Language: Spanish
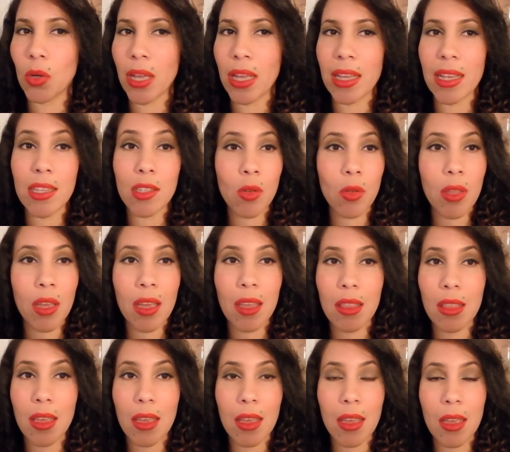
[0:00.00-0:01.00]
en eso
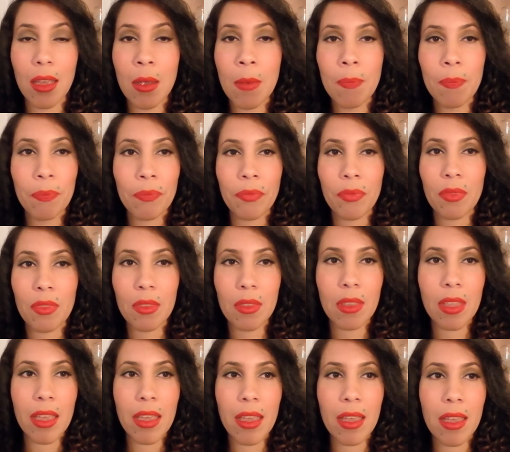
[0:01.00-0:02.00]
de
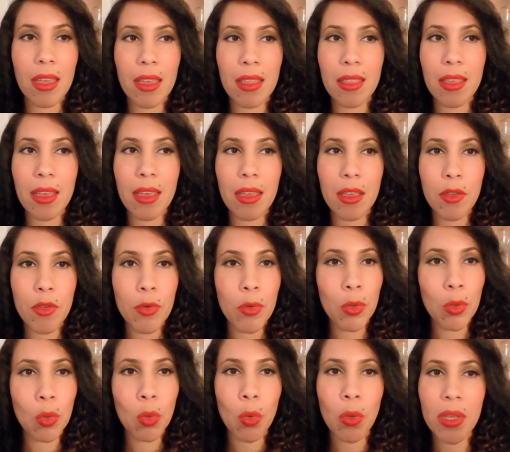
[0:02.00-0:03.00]
Mm, de, de
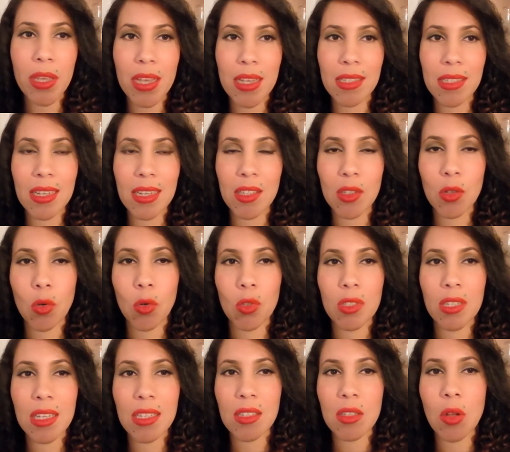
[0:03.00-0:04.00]
YouTube y esas
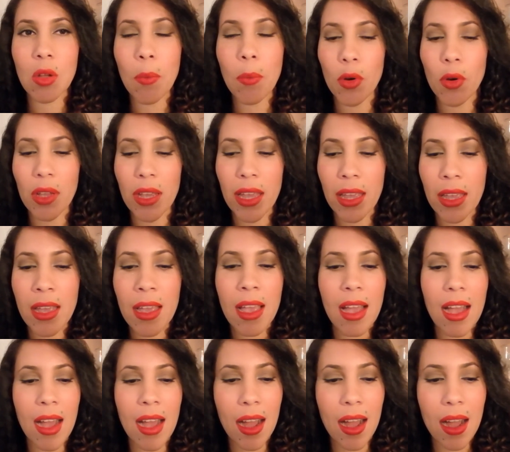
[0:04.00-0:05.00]
cosas, ¿no? Porque
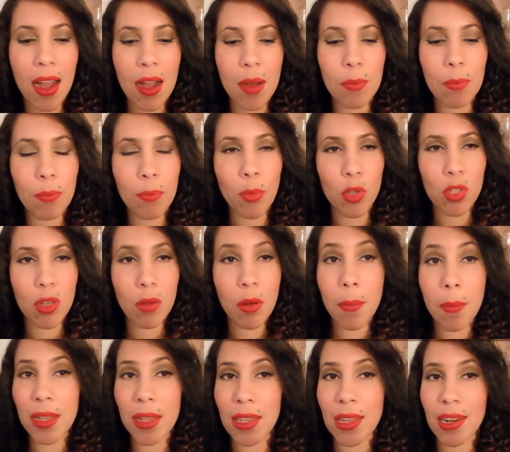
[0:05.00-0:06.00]

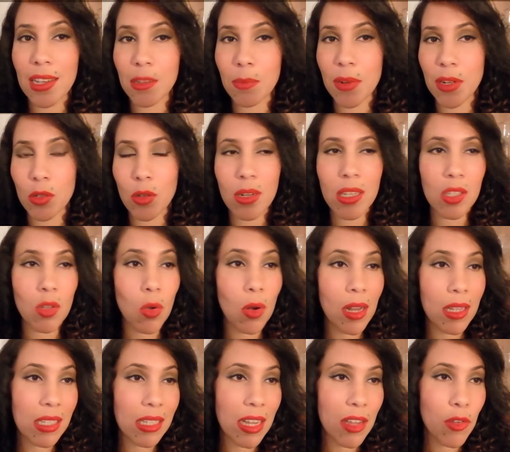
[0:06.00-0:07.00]
posiblemente a las personas con
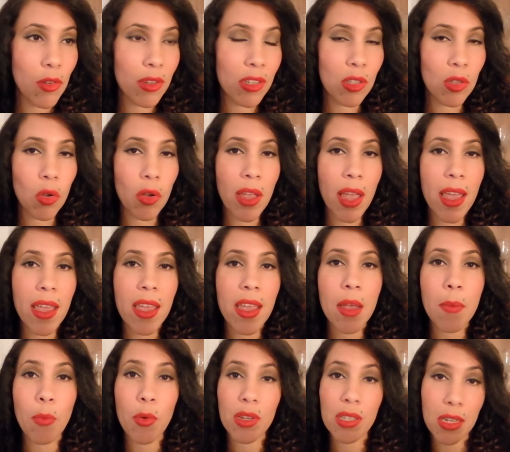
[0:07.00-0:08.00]
las que yo estoy
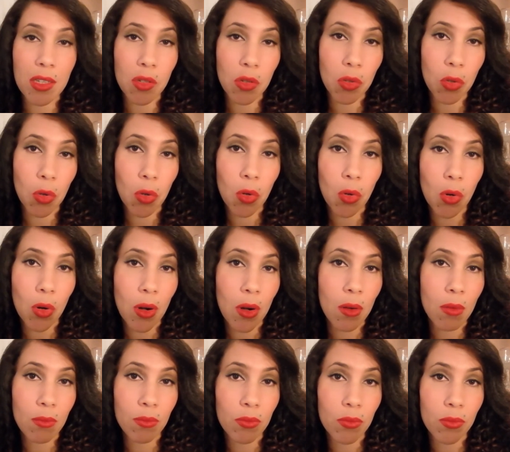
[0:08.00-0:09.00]
ahí, pues eso no,
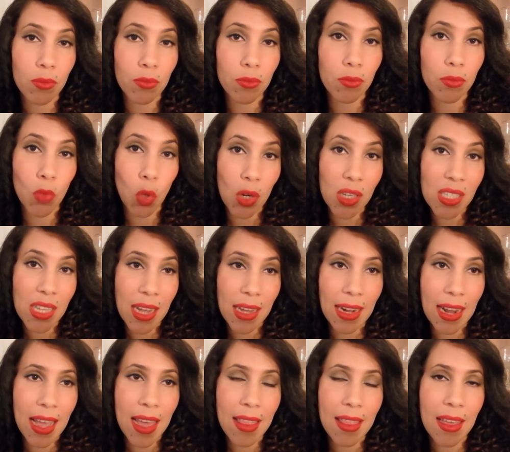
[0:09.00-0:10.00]
mm, no les
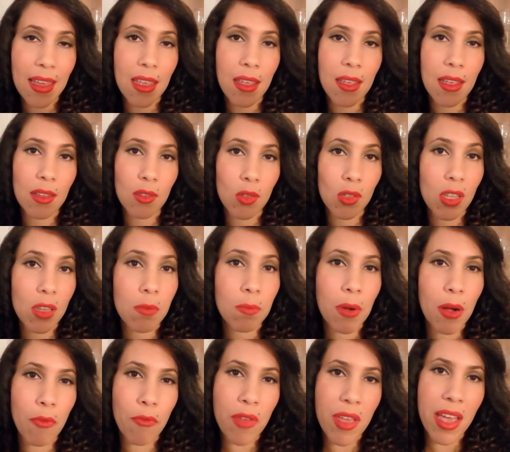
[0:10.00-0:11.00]
agrada y entonces
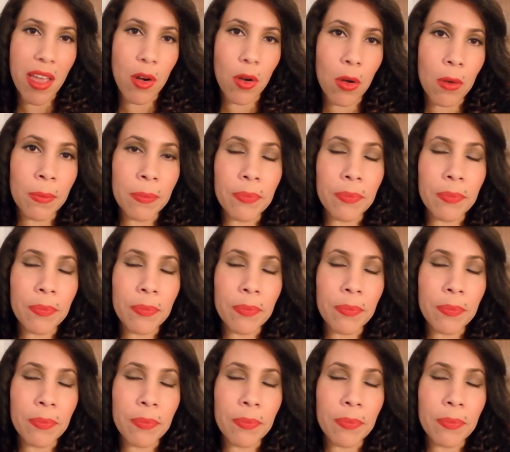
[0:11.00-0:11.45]
prefiero